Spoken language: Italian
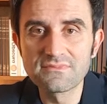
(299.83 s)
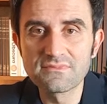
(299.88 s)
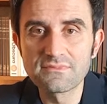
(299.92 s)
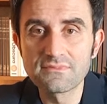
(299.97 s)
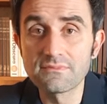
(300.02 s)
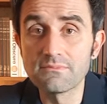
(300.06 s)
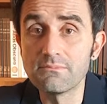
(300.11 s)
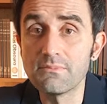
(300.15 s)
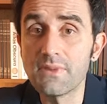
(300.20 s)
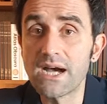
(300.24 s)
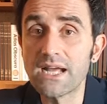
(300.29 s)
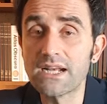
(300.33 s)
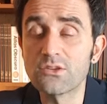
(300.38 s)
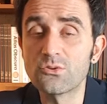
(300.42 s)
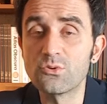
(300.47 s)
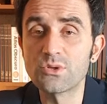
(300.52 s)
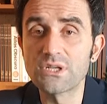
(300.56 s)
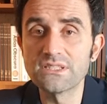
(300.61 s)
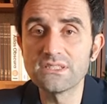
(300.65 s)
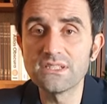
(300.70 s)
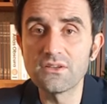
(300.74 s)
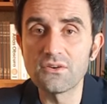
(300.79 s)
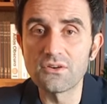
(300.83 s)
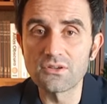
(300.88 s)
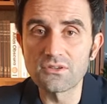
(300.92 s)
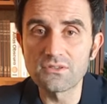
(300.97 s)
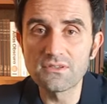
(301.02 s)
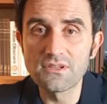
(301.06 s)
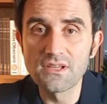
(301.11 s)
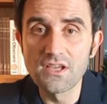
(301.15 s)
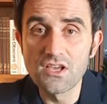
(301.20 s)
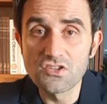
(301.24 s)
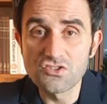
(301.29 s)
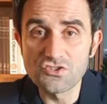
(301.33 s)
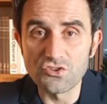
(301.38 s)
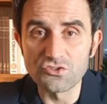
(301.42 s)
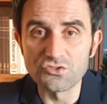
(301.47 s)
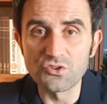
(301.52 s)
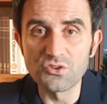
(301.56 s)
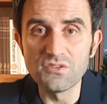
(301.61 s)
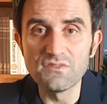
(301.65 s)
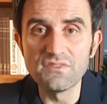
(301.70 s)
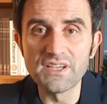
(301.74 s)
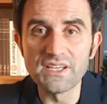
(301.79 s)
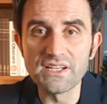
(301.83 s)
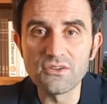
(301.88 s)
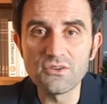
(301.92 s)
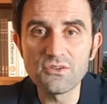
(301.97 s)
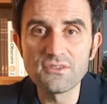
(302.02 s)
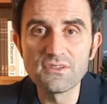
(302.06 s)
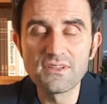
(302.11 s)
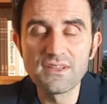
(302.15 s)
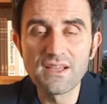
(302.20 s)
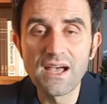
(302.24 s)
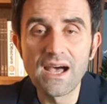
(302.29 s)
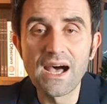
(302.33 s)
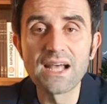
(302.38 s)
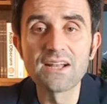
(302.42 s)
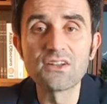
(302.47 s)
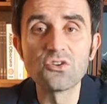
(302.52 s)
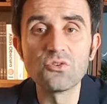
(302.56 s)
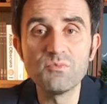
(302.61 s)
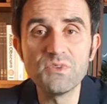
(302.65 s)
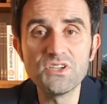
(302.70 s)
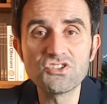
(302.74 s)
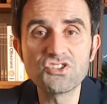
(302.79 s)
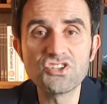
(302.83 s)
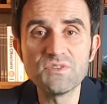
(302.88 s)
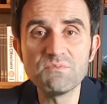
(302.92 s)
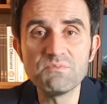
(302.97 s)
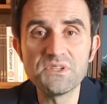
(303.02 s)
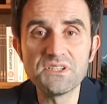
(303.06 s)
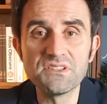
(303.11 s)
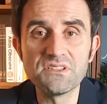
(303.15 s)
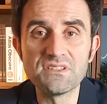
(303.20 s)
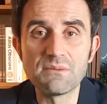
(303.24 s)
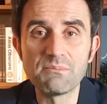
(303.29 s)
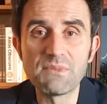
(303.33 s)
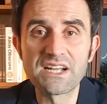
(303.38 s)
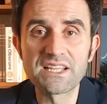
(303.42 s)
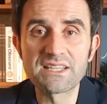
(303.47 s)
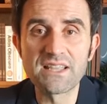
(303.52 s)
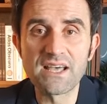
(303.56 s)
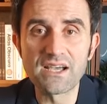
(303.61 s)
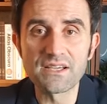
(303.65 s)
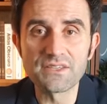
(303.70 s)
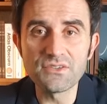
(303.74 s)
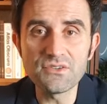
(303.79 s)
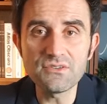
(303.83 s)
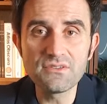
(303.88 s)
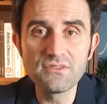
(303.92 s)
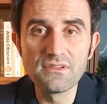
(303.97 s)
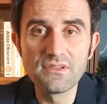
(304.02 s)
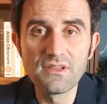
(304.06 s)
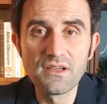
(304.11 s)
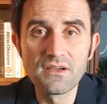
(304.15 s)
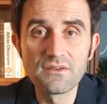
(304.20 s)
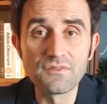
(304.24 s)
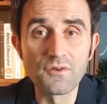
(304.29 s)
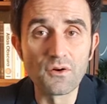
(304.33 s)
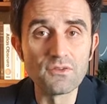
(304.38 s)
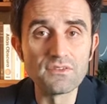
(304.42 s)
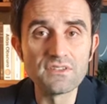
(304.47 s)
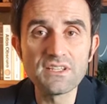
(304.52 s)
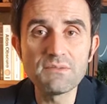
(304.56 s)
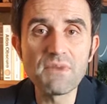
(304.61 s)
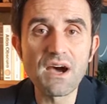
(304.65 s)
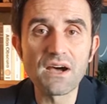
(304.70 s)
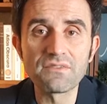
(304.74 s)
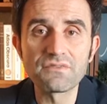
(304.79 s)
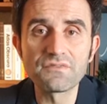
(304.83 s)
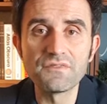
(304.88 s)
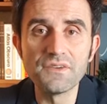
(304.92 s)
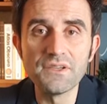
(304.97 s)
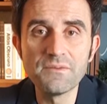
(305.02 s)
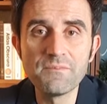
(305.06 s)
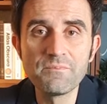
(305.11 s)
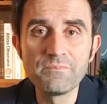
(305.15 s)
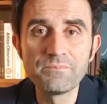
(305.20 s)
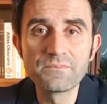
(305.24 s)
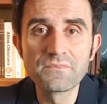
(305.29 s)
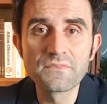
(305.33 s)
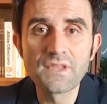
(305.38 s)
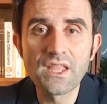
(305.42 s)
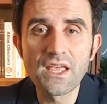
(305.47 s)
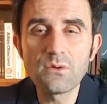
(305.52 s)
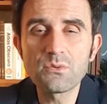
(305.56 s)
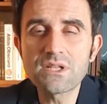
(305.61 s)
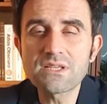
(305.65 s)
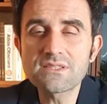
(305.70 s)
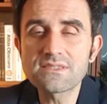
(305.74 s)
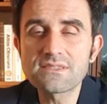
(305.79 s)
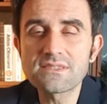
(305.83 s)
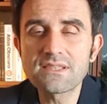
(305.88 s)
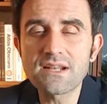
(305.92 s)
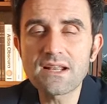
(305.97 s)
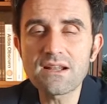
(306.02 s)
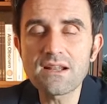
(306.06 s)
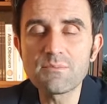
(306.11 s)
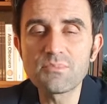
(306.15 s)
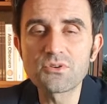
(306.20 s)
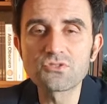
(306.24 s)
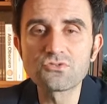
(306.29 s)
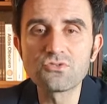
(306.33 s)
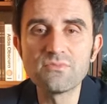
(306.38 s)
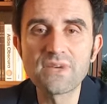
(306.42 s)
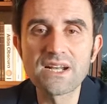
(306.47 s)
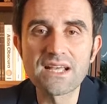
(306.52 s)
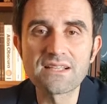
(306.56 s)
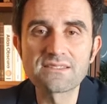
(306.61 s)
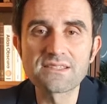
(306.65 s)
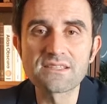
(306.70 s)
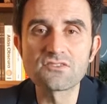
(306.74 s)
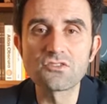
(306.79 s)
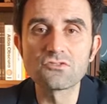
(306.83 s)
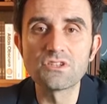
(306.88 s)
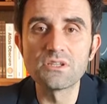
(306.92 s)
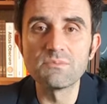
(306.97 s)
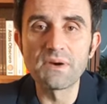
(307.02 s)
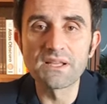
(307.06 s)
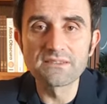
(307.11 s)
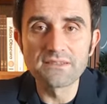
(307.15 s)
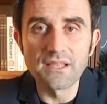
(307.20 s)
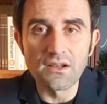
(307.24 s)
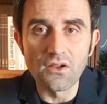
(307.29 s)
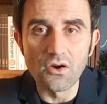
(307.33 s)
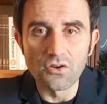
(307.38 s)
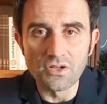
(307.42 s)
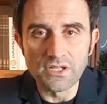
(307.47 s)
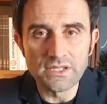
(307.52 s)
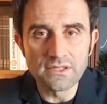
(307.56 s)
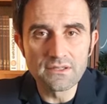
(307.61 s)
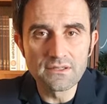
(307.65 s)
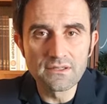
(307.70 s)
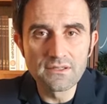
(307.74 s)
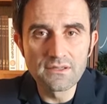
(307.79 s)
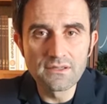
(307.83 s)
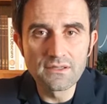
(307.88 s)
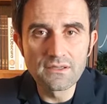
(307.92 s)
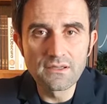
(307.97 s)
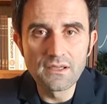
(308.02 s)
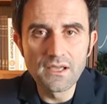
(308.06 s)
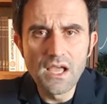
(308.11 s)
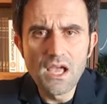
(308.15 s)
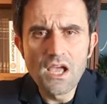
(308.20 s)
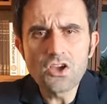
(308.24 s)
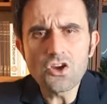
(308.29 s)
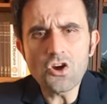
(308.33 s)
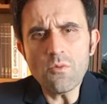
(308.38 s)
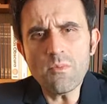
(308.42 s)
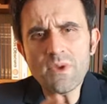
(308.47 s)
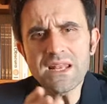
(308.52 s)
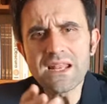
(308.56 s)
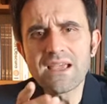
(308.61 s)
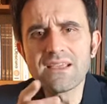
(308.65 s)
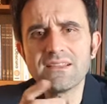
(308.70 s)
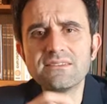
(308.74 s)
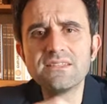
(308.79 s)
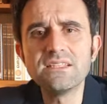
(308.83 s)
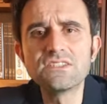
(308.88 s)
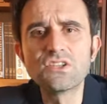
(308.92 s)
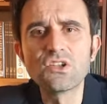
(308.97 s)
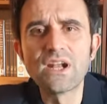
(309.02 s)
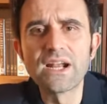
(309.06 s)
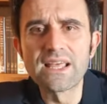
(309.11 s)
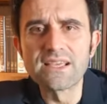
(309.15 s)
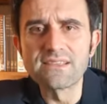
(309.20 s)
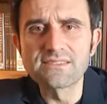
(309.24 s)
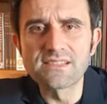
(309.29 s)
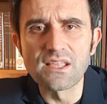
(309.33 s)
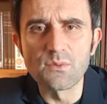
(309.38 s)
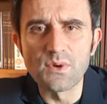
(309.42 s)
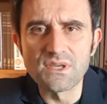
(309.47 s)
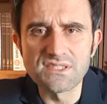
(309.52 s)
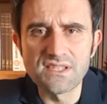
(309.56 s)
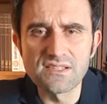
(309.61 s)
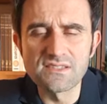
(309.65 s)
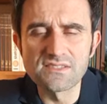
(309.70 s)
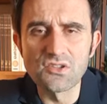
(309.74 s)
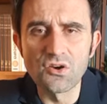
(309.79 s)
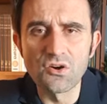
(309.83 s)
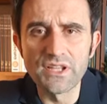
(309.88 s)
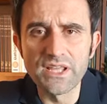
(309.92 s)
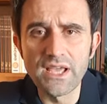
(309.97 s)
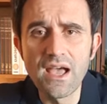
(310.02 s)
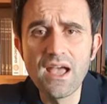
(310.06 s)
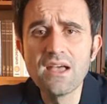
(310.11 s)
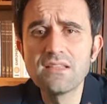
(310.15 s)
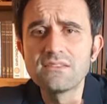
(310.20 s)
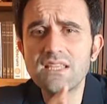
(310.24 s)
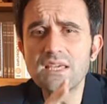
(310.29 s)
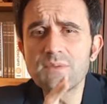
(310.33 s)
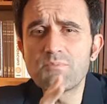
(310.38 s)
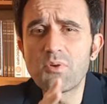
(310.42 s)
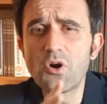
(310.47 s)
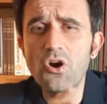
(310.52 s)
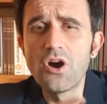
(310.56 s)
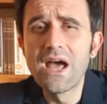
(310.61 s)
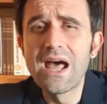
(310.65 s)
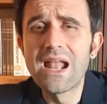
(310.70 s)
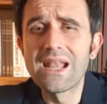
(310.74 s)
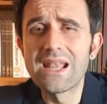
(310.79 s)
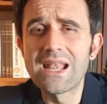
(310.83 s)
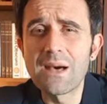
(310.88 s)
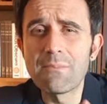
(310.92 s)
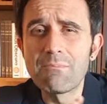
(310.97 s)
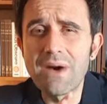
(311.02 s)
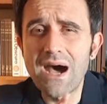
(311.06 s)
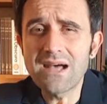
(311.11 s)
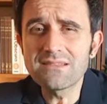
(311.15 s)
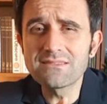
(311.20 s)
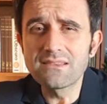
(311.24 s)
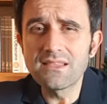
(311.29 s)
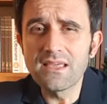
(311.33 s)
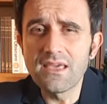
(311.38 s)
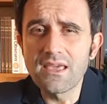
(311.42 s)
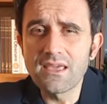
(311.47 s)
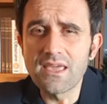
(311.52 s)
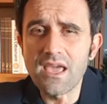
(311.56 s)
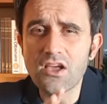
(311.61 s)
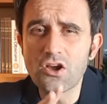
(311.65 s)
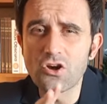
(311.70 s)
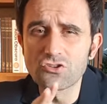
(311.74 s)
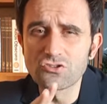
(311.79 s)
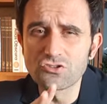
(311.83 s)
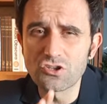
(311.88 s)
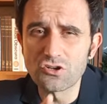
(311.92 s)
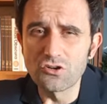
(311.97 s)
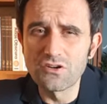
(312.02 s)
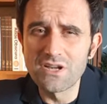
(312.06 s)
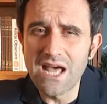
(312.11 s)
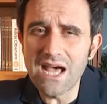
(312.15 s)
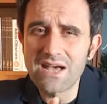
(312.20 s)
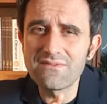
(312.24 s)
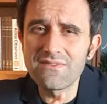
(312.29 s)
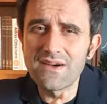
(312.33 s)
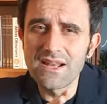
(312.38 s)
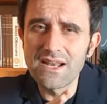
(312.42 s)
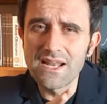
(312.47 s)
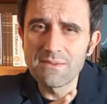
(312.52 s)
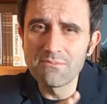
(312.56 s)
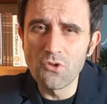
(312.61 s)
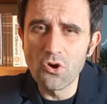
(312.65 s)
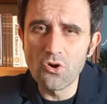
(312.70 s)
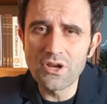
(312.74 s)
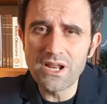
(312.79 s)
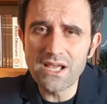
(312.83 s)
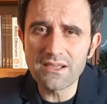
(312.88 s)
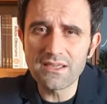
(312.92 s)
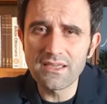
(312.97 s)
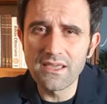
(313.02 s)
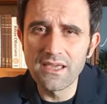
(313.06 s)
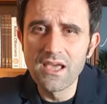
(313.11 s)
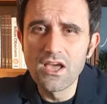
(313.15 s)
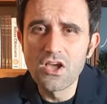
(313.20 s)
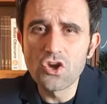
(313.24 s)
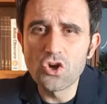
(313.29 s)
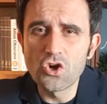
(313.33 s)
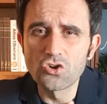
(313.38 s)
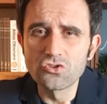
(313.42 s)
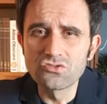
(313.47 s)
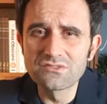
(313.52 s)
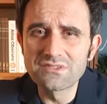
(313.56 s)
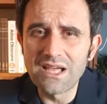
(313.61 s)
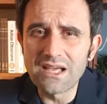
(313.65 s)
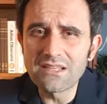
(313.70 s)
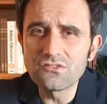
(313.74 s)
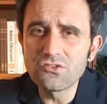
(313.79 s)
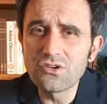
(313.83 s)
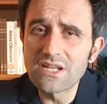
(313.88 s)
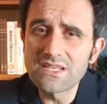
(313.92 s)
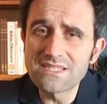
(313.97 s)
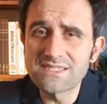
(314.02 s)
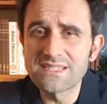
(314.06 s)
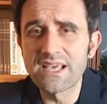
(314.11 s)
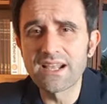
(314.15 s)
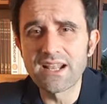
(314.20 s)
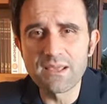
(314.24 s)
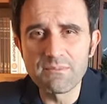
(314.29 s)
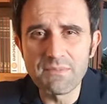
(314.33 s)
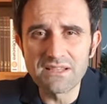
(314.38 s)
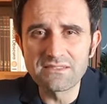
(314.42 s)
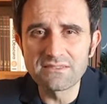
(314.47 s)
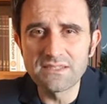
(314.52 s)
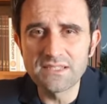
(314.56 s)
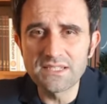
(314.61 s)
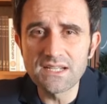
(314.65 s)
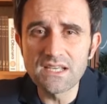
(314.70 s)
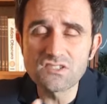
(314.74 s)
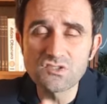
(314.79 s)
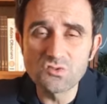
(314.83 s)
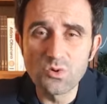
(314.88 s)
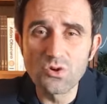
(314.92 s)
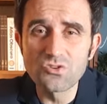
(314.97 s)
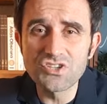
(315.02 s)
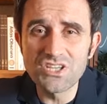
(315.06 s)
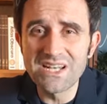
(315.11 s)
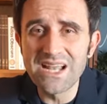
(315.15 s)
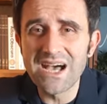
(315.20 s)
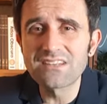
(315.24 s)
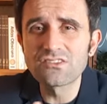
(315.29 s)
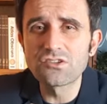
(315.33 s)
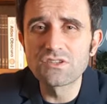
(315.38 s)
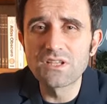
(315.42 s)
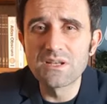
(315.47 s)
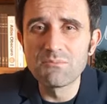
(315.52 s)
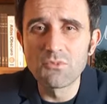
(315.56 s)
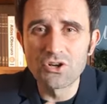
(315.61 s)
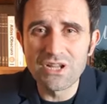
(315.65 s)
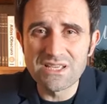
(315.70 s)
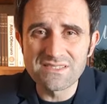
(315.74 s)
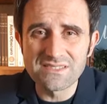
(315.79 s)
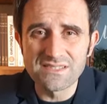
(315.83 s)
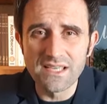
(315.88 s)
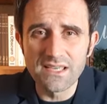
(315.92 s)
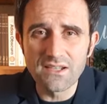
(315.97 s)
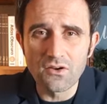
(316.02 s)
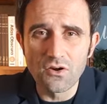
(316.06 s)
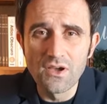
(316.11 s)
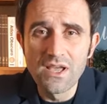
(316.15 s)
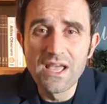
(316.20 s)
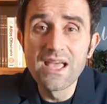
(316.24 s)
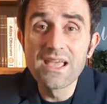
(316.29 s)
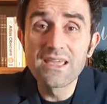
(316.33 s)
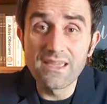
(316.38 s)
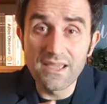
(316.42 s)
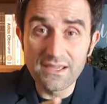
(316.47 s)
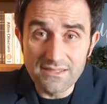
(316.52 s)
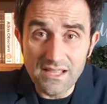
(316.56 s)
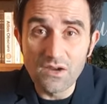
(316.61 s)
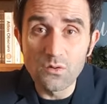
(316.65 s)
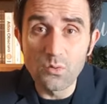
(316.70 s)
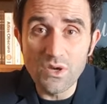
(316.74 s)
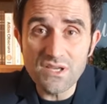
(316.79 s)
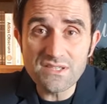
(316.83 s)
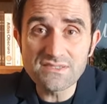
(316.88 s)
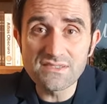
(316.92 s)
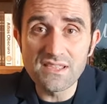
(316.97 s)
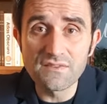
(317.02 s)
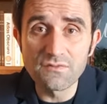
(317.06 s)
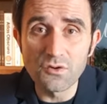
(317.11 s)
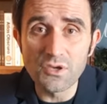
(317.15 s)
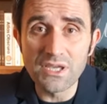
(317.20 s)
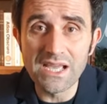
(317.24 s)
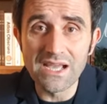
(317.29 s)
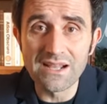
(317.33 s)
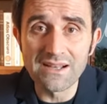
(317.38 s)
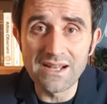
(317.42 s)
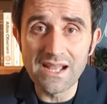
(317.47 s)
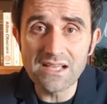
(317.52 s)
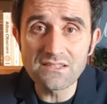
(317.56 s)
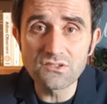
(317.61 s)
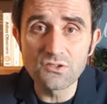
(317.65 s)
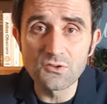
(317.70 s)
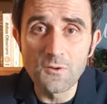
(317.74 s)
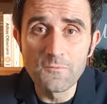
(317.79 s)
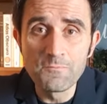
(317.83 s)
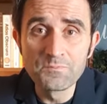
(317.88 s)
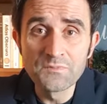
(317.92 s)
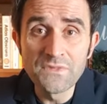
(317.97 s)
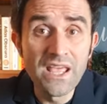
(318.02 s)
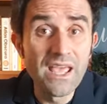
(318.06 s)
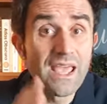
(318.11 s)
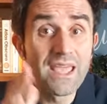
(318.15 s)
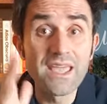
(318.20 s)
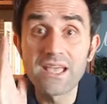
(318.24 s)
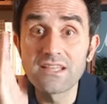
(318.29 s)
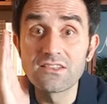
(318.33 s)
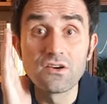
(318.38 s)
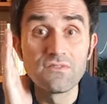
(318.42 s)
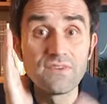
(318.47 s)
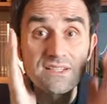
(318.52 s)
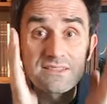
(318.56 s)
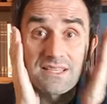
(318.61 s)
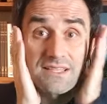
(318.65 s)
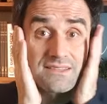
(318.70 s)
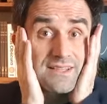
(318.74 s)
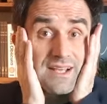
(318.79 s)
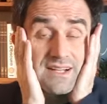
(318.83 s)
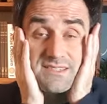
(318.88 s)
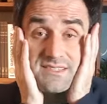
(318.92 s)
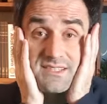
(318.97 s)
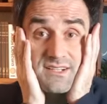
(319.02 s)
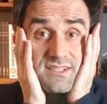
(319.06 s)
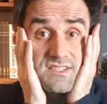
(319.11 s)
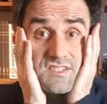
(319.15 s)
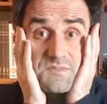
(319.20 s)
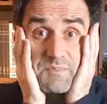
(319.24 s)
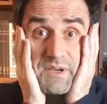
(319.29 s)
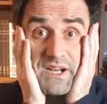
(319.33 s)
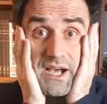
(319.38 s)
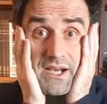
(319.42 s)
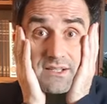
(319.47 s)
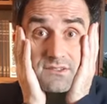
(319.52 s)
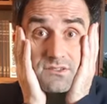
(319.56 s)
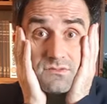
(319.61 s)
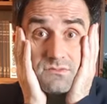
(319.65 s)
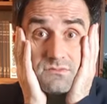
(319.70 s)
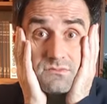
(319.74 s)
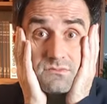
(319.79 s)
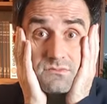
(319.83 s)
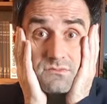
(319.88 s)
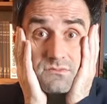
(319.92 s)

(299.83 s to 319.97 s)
Ma alcune di loro, sotto il velo, hanno bicipiti da marinaio, folti baffi e una strana protuberanza sotto i pantaloni. Come la intitolereste questa storia? Tipo l'abate che controllava le monache contandole sera e mattina su ogni lato del monastero che da queste fu ingannato e che dovette andarsene disperato?